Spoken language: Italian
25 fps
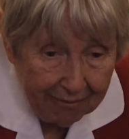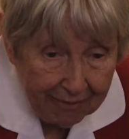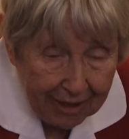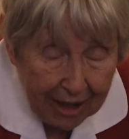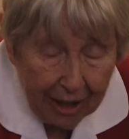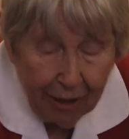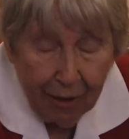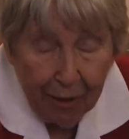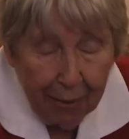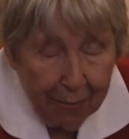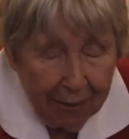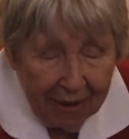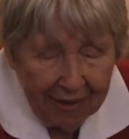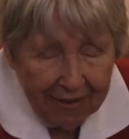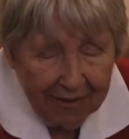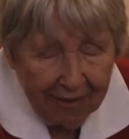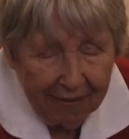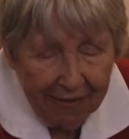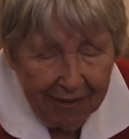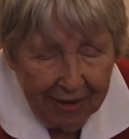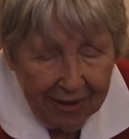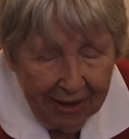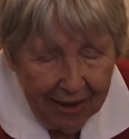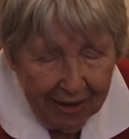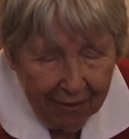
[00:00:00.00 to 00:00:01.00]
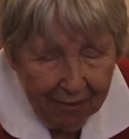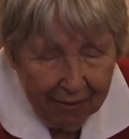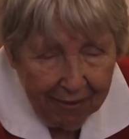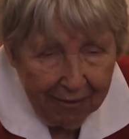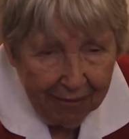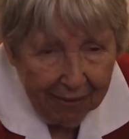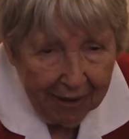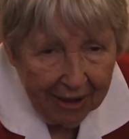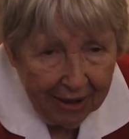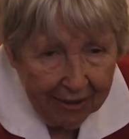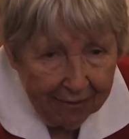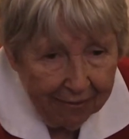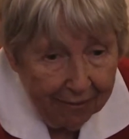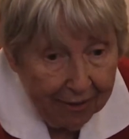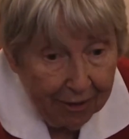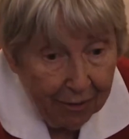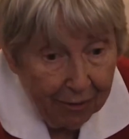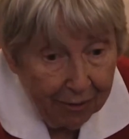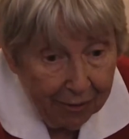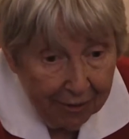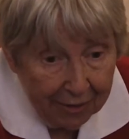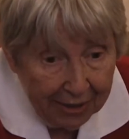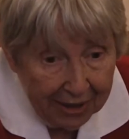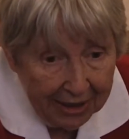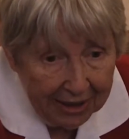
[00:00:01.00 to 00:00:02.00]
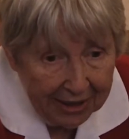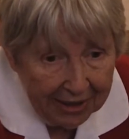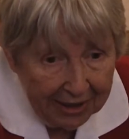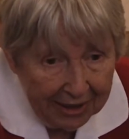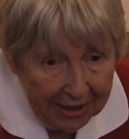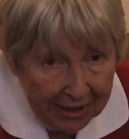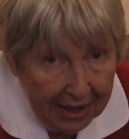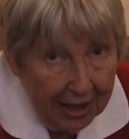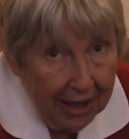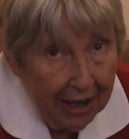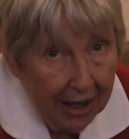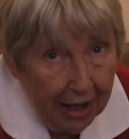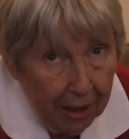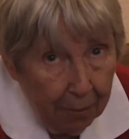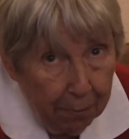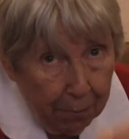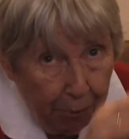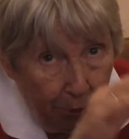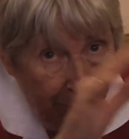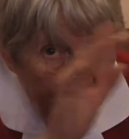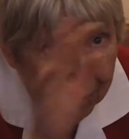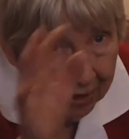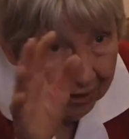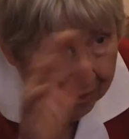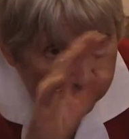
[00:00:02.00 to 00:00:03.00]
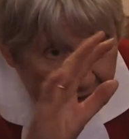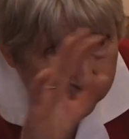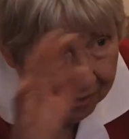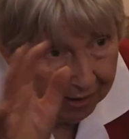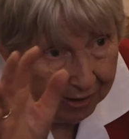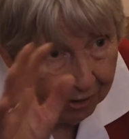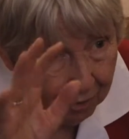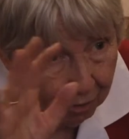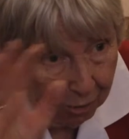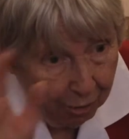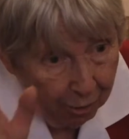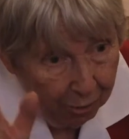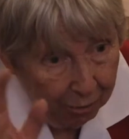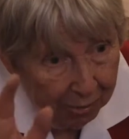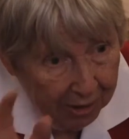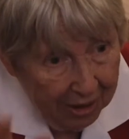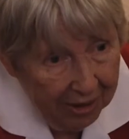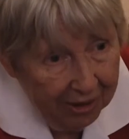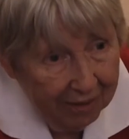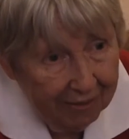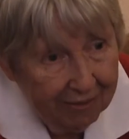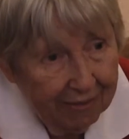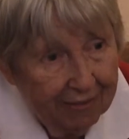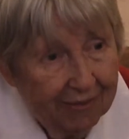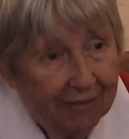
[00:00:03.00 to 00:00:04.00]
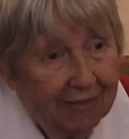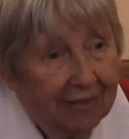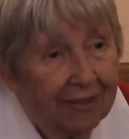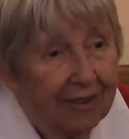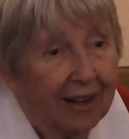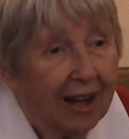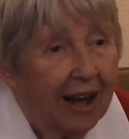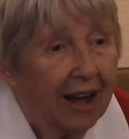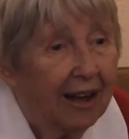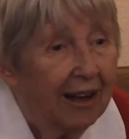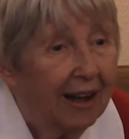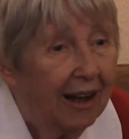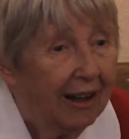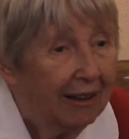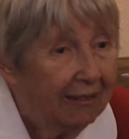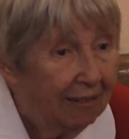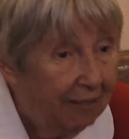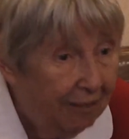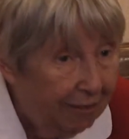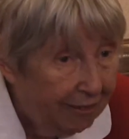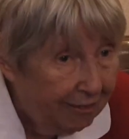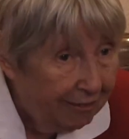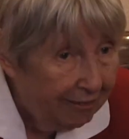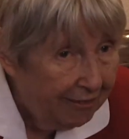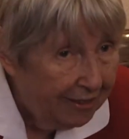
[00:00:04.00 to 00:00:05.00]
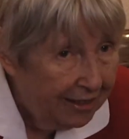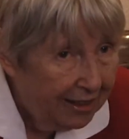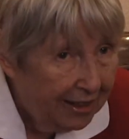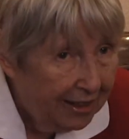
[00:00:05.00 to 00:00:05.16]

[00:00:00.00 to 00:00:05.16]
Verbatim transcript: Allora basta vedere quei vagoni e poi i nomi accanto